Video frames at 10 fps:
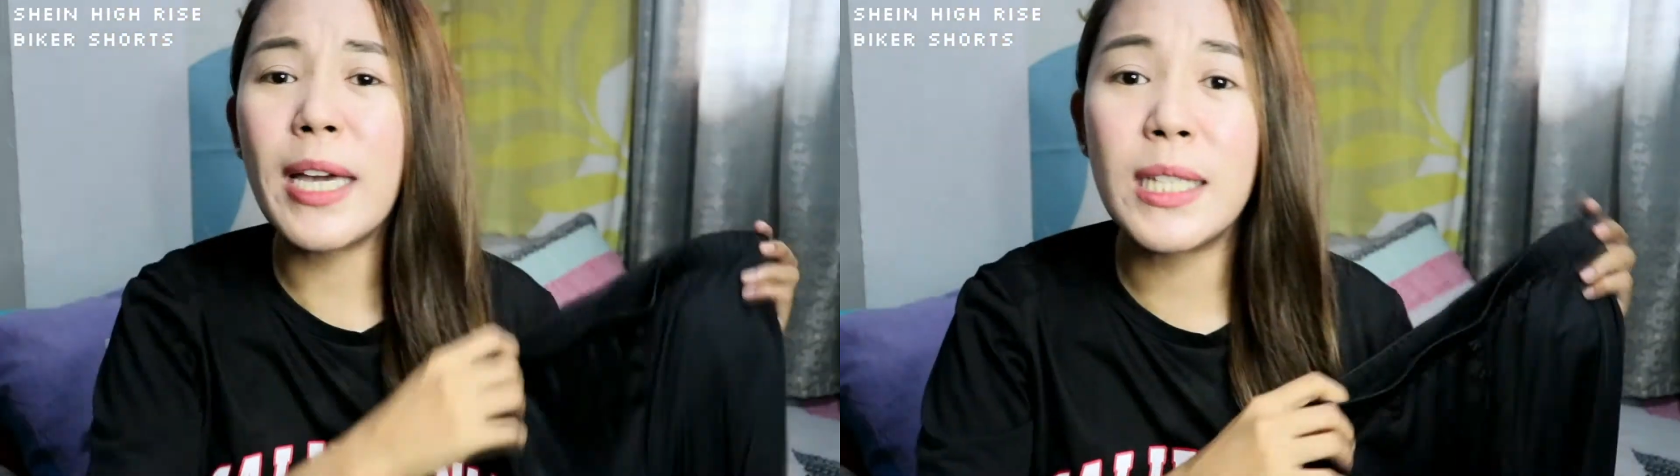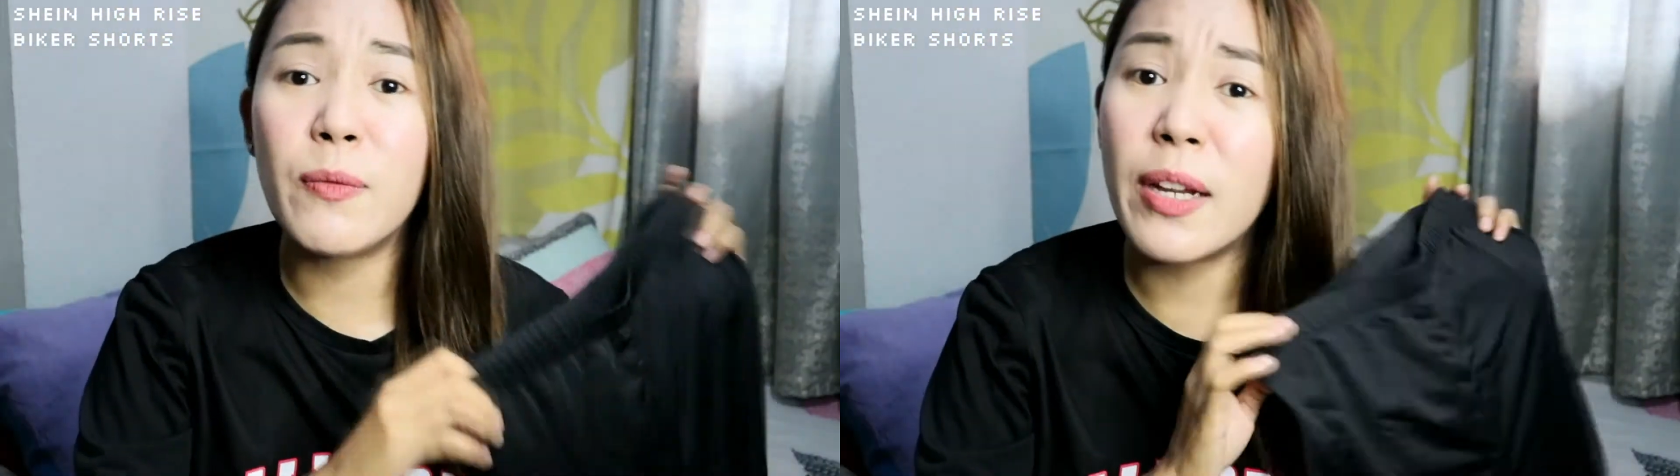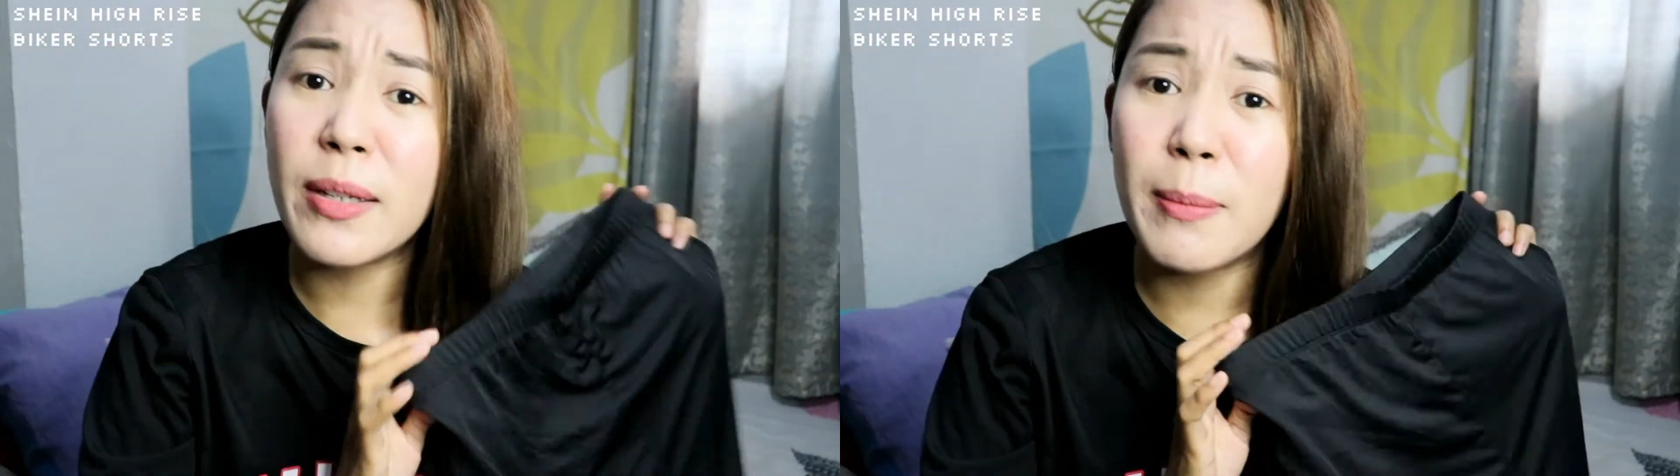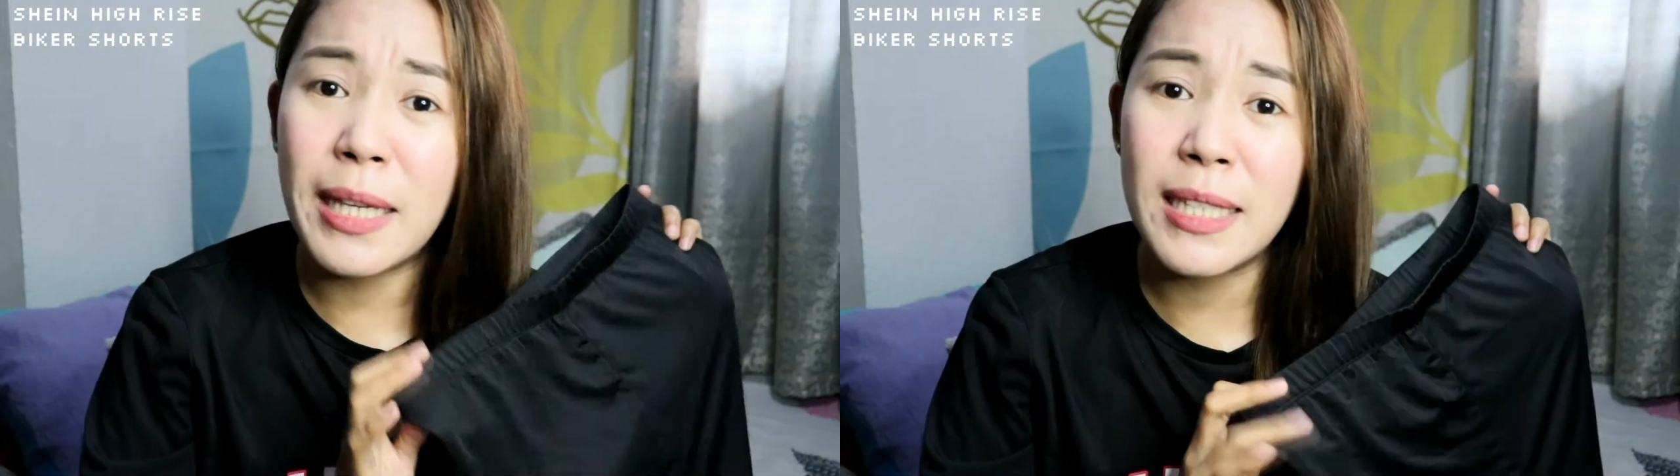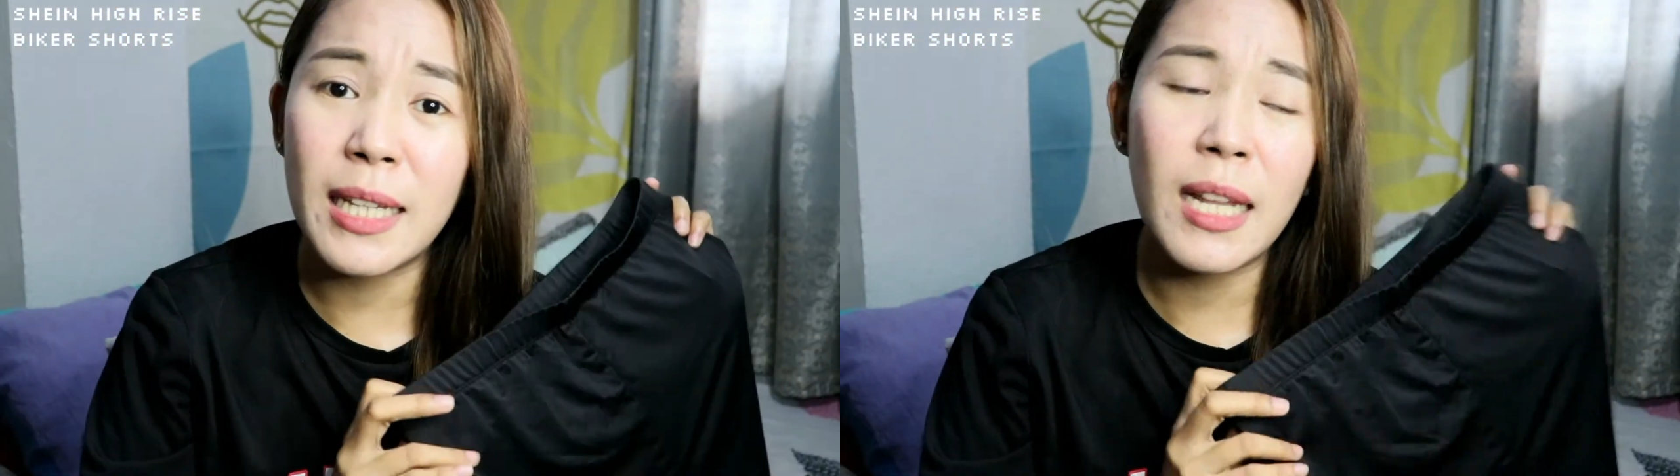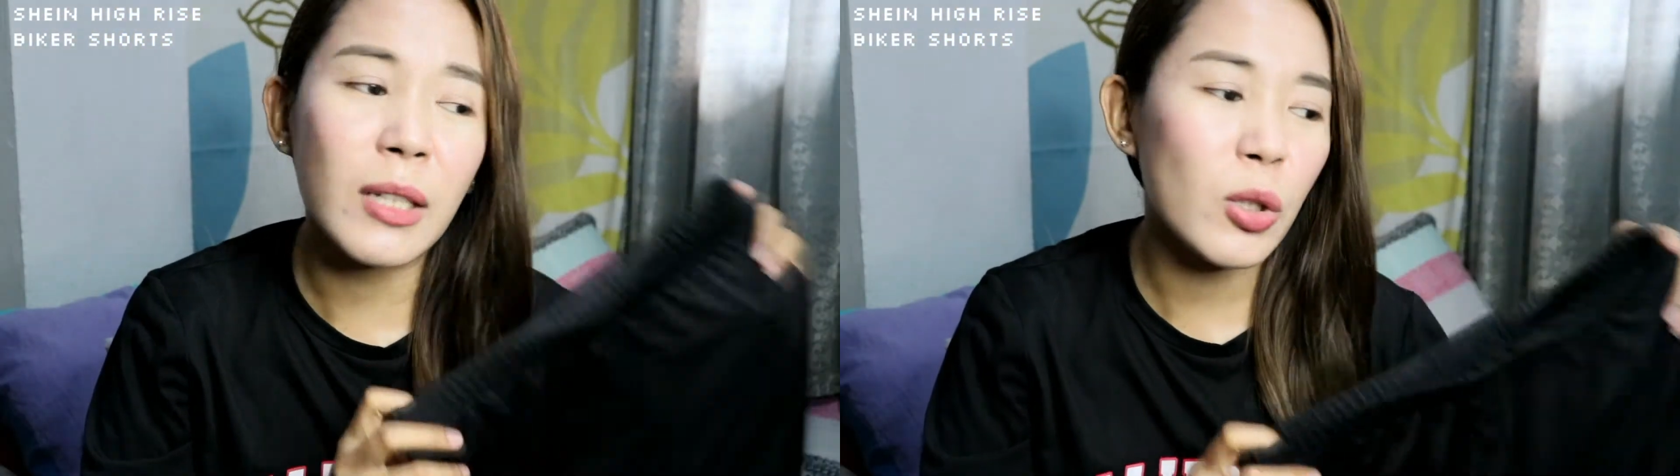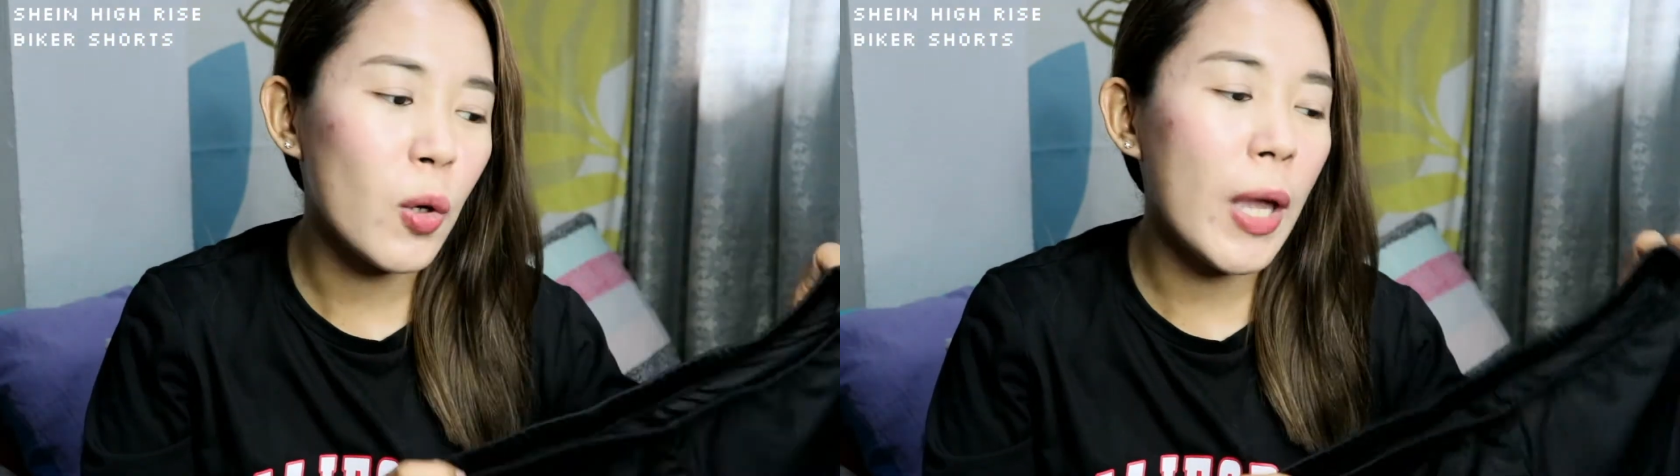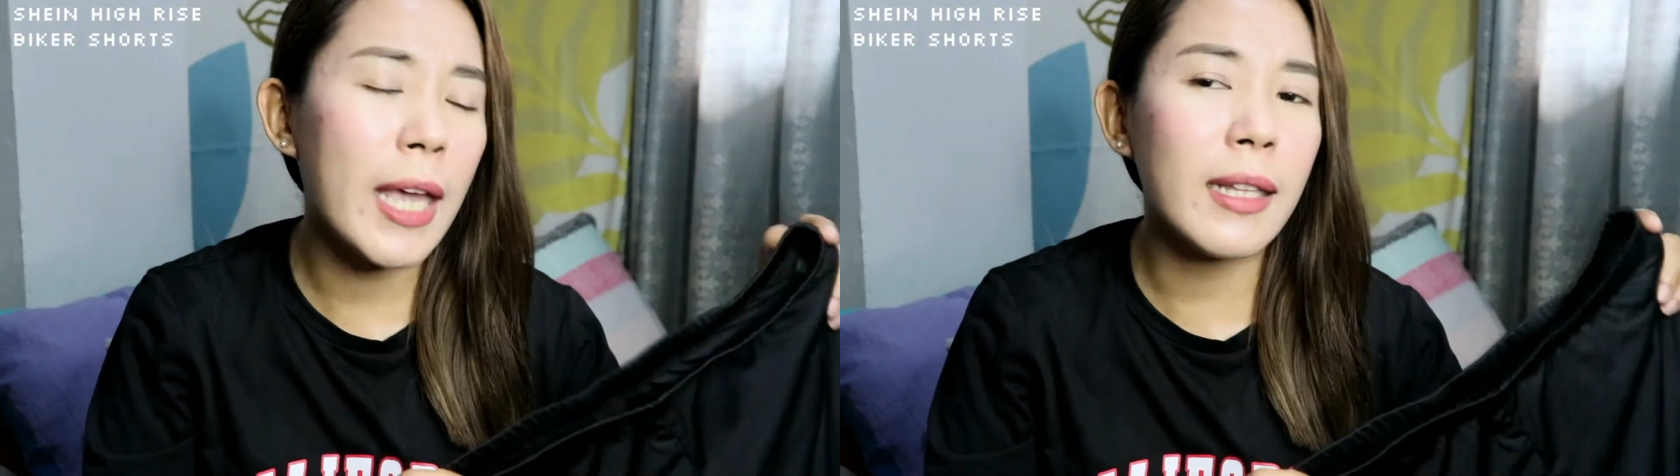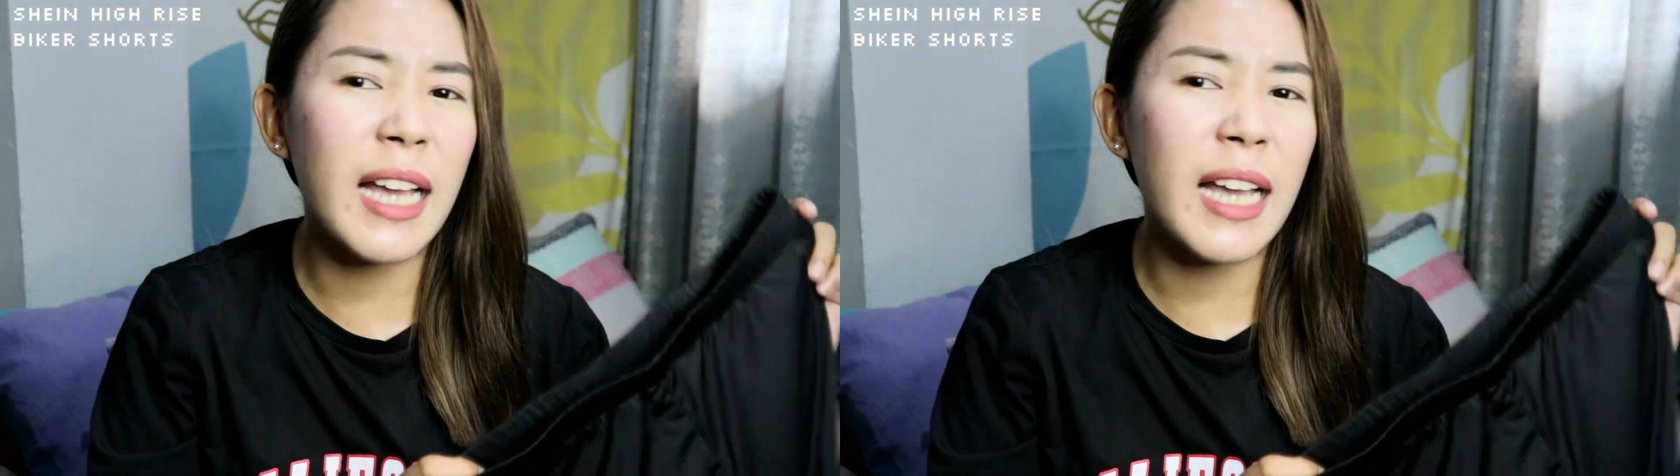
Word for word: guys, very basic lang to and